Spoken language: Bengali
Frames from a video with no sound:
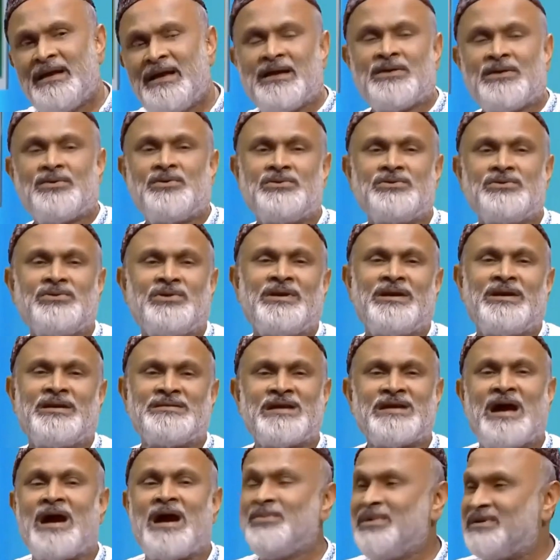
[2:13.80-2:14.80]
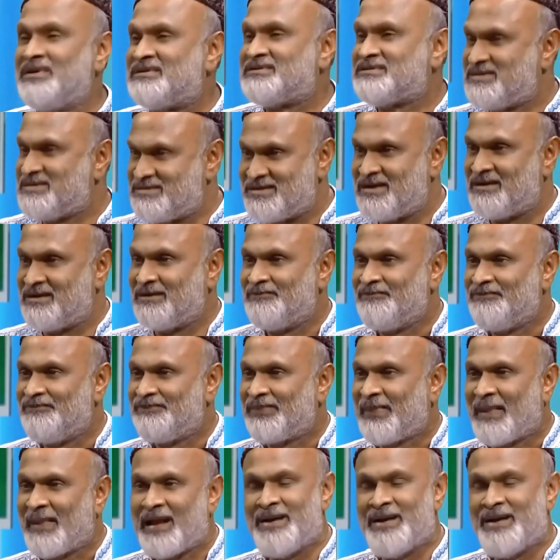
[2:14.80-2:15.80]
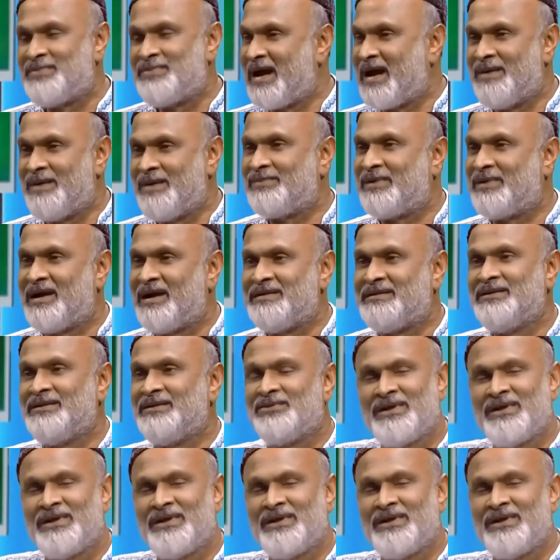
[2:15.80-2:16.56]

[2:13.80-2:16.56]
এখন ধরেন যে আমের সিজন আমরা আম খাই কি